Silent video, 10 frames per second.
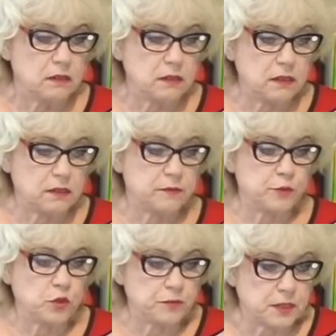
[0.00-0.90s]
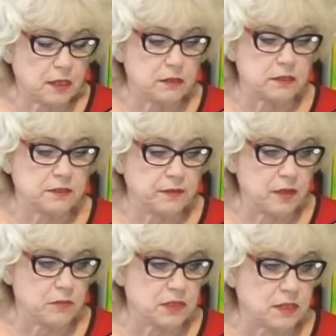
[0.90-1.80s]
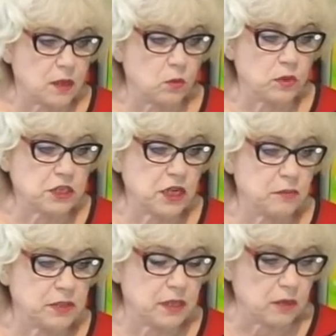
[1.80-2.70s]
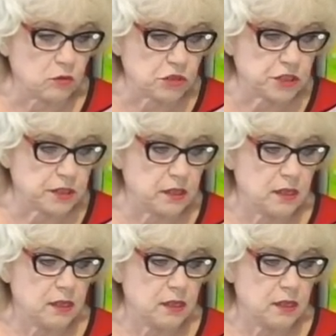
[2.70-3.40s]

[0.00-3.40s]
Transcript: и все встало на свои места. Урожай был хороший,